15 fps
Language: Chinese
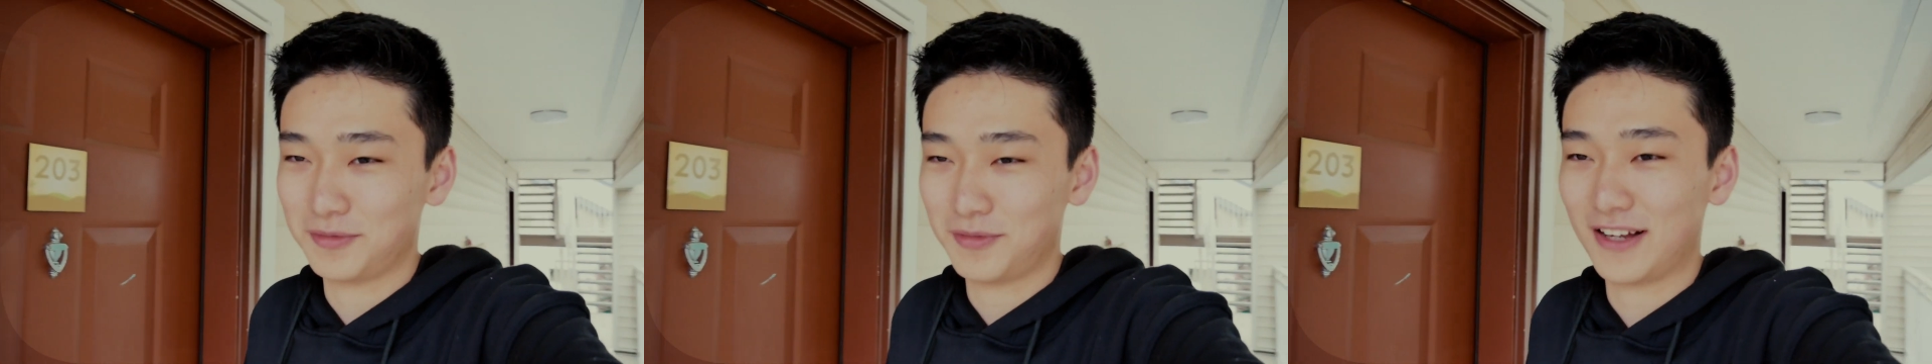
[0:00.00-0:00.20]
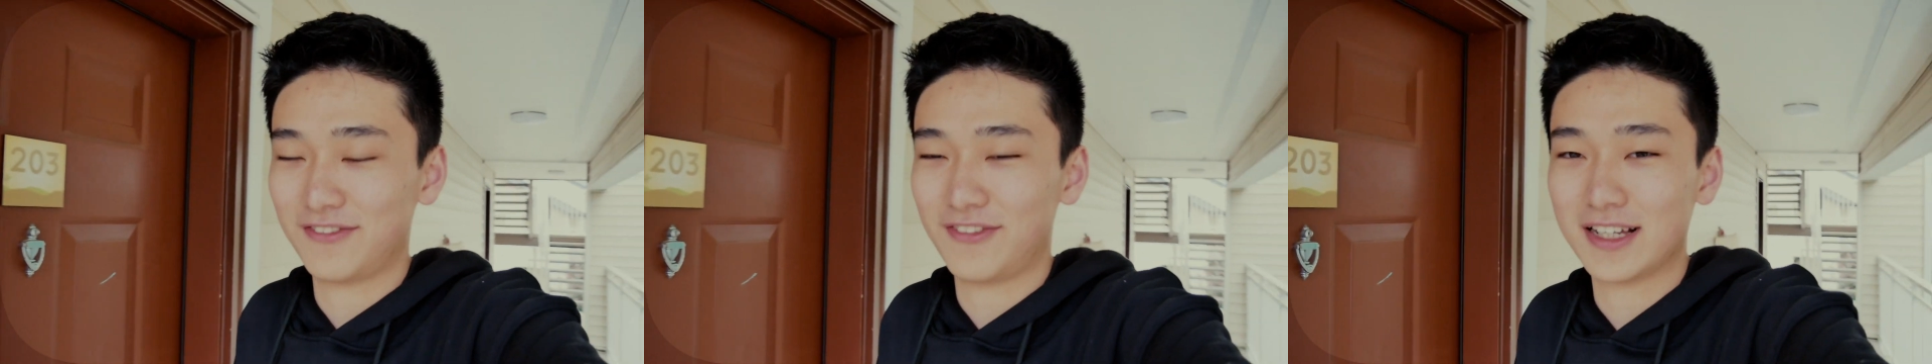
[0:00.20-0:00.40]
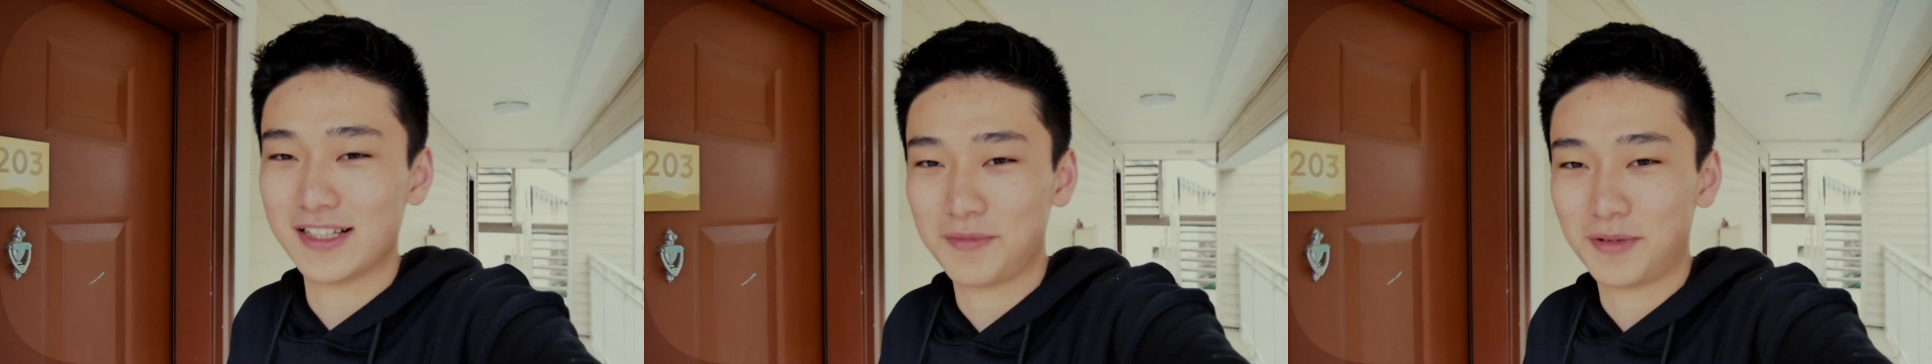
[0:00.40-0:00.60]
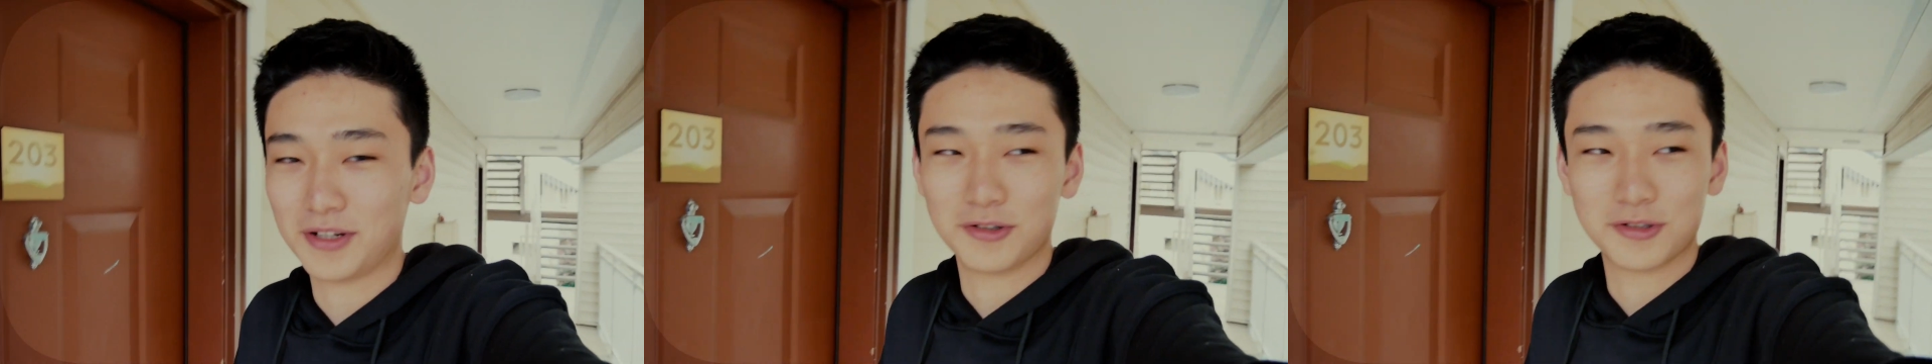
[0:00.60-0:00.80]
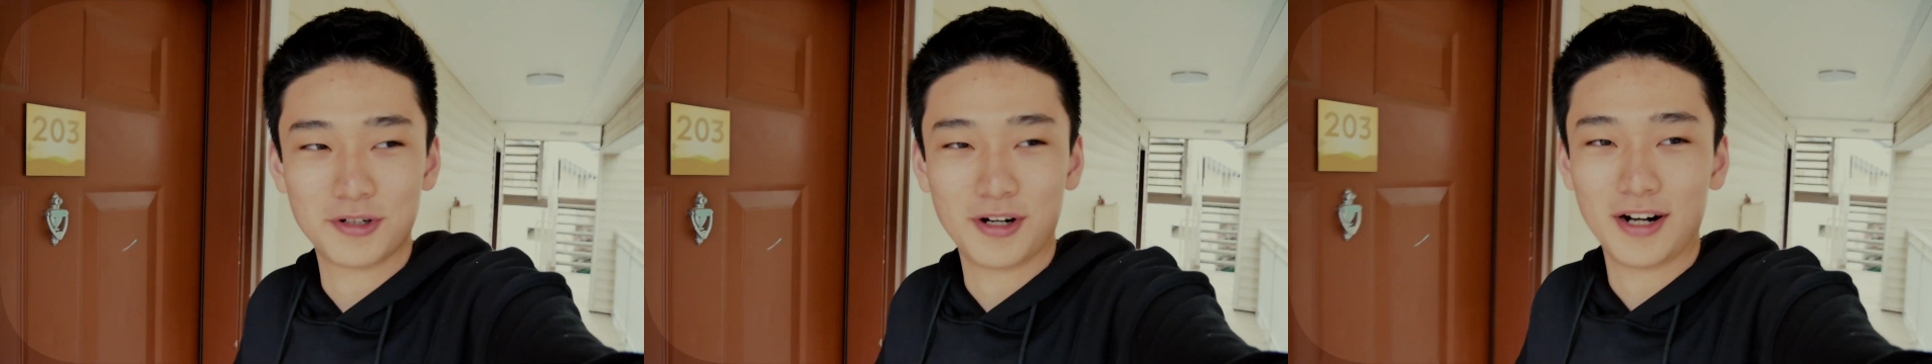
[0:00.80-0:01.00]
发发一下朋
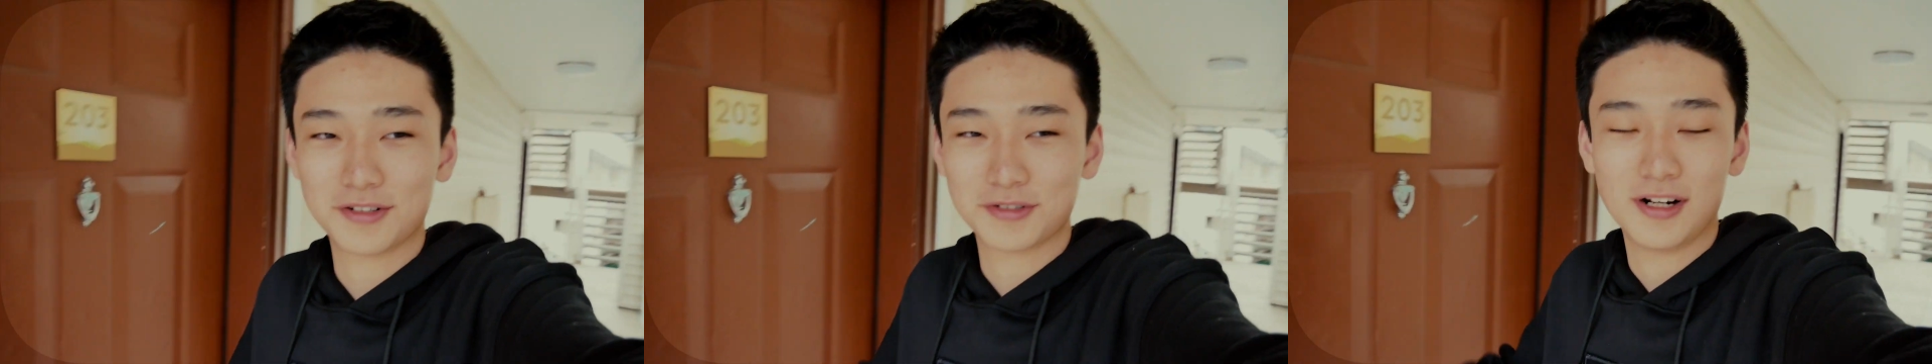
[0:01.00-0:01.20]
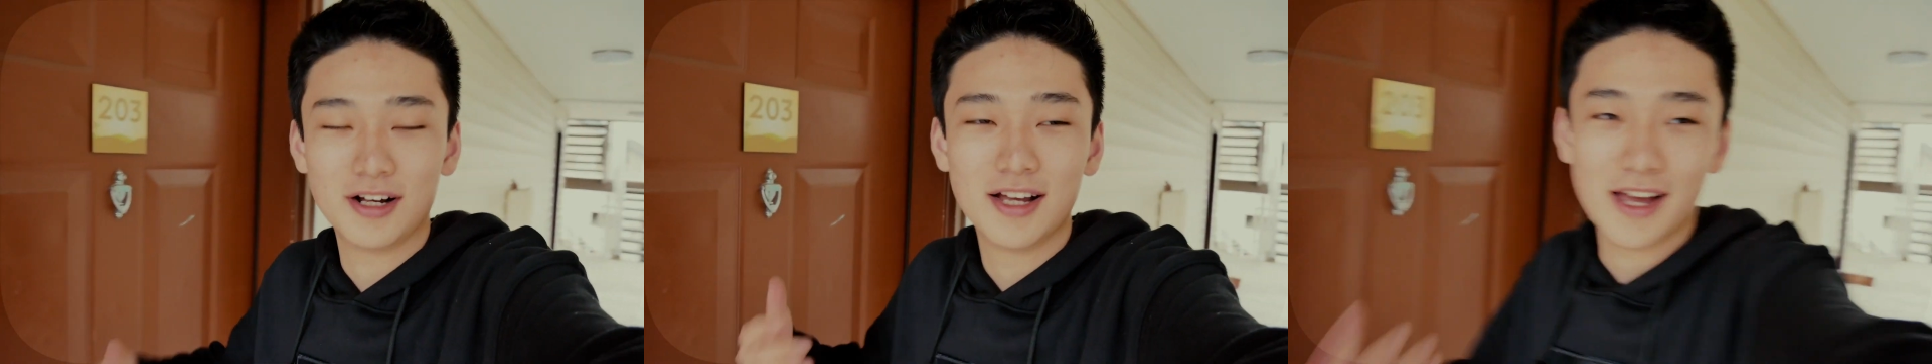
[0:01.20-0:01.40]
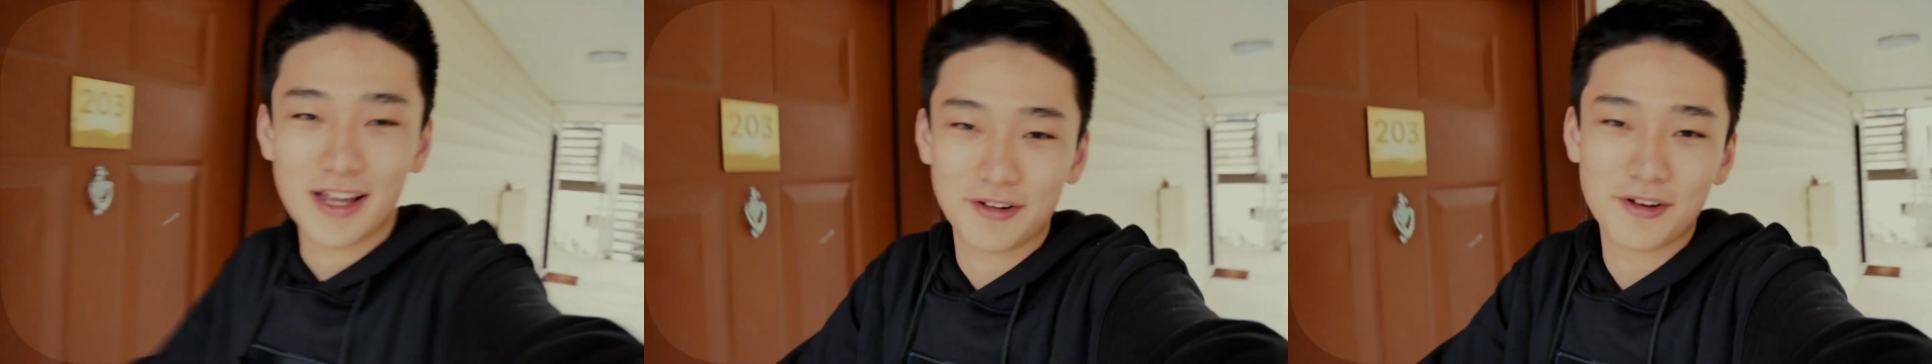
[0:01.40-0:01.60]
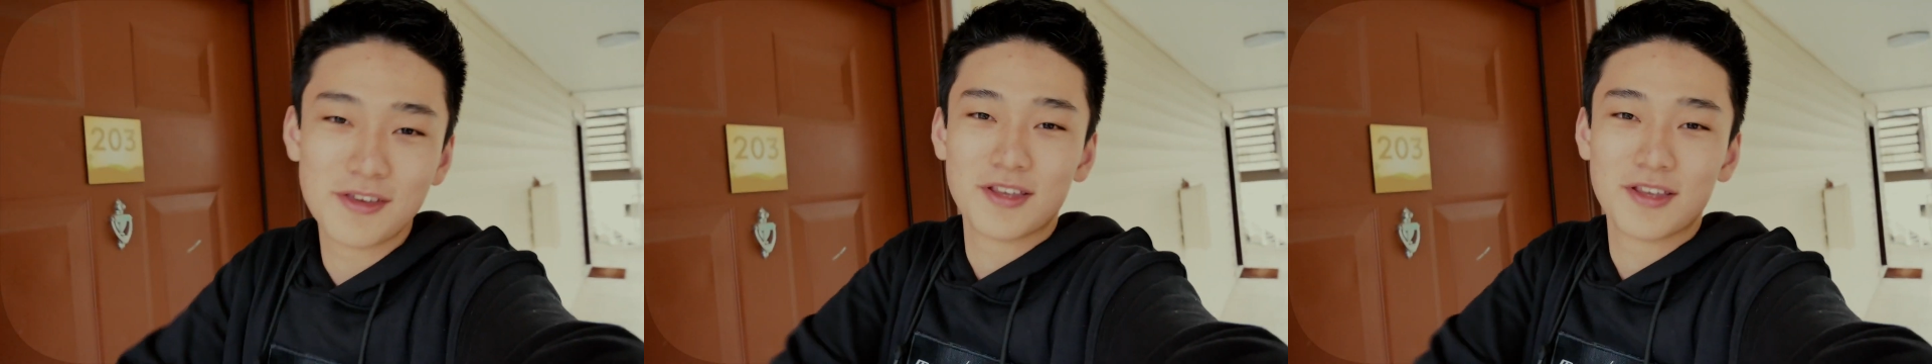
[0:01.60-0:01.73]
友圈，说，哎，